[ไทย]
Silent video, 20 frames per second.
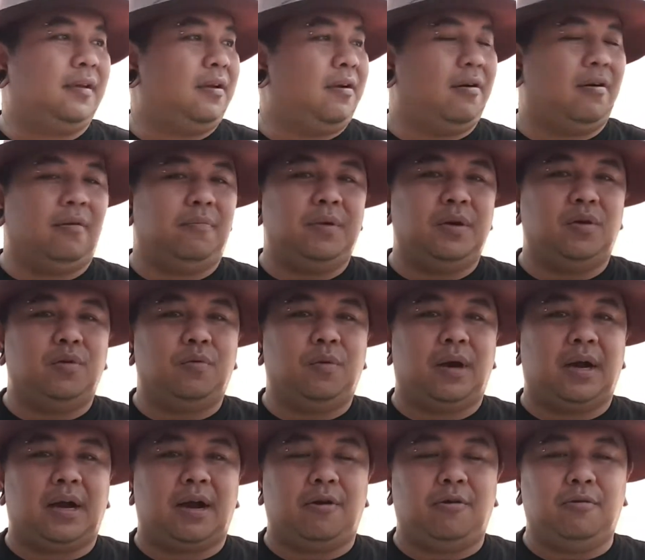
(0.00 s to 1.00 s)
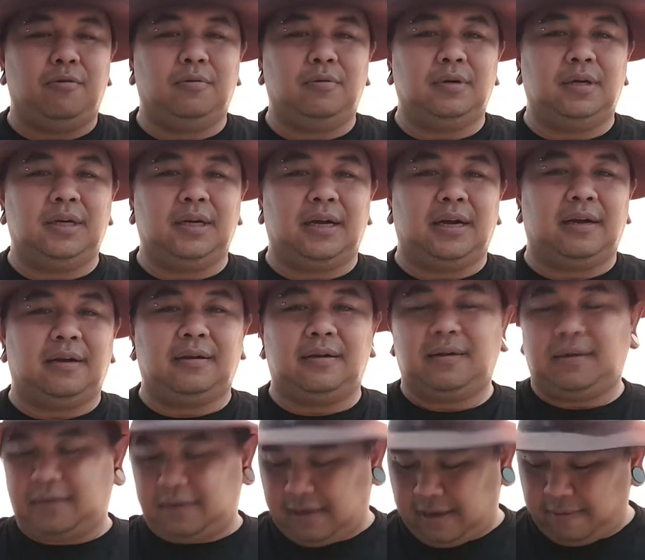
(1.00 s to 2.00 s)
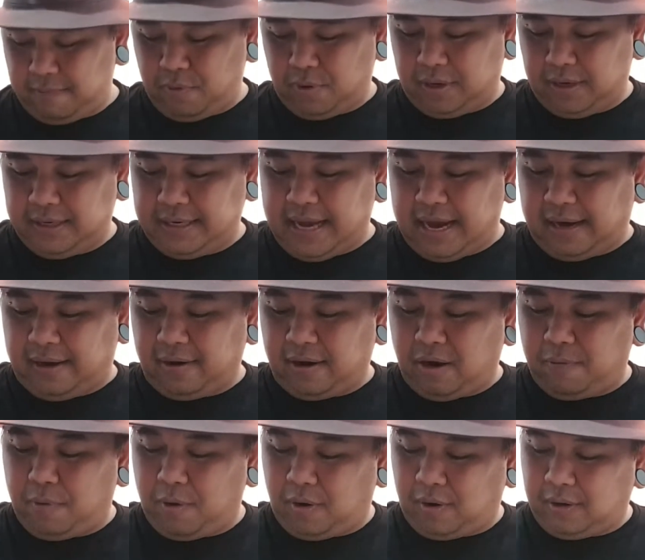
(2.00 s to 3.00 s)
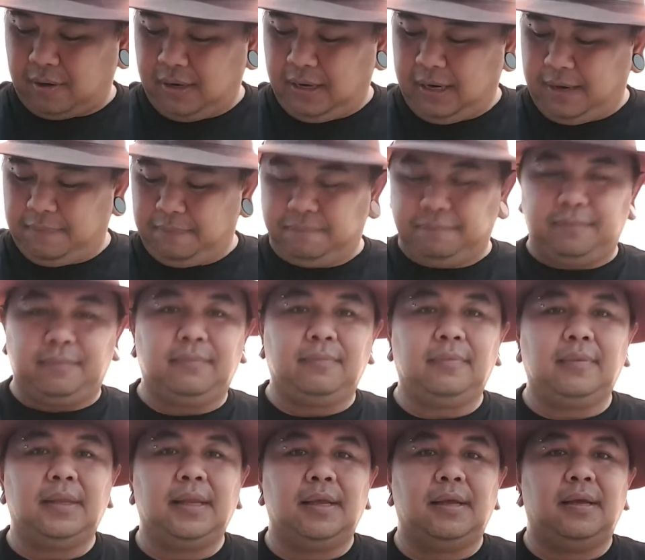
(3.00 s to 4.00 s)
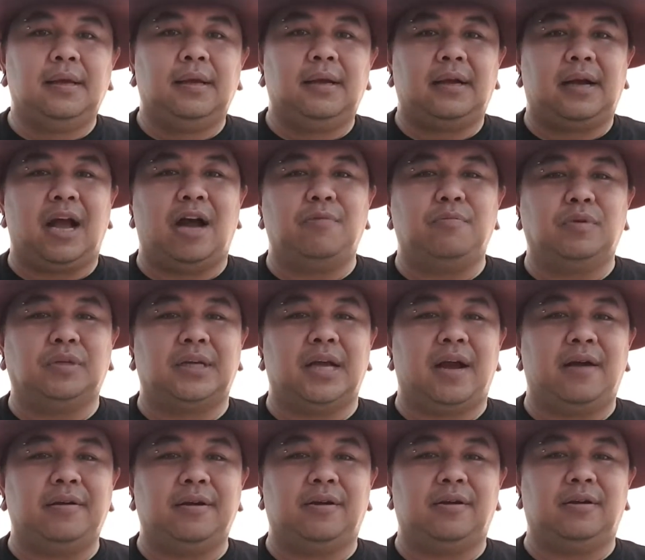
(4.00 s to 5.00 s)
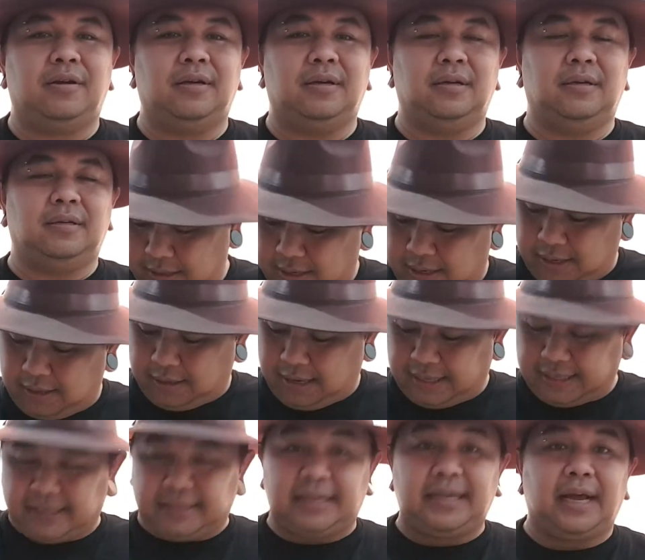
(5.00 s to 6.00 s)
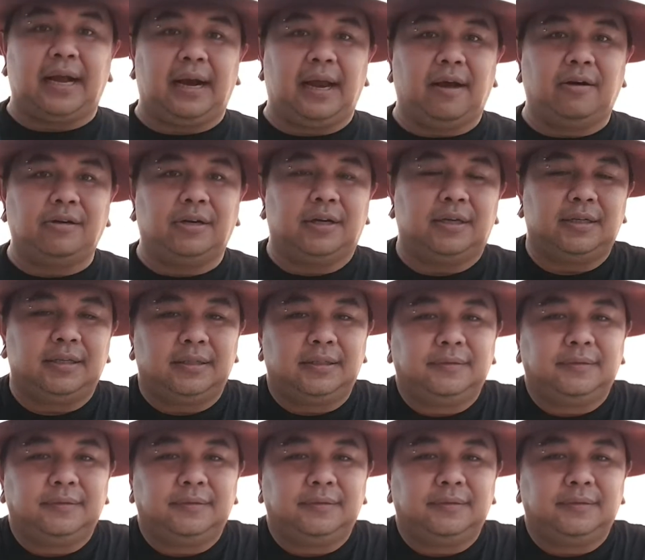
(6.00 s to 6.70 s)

ก็ไม่รู้ว่าเขาเลิกกันหมดหรือยังนะเขาบอกเริ่มเก้าโมงเช้านี่ก็ใกล้จะเที่ยงแล้วนะ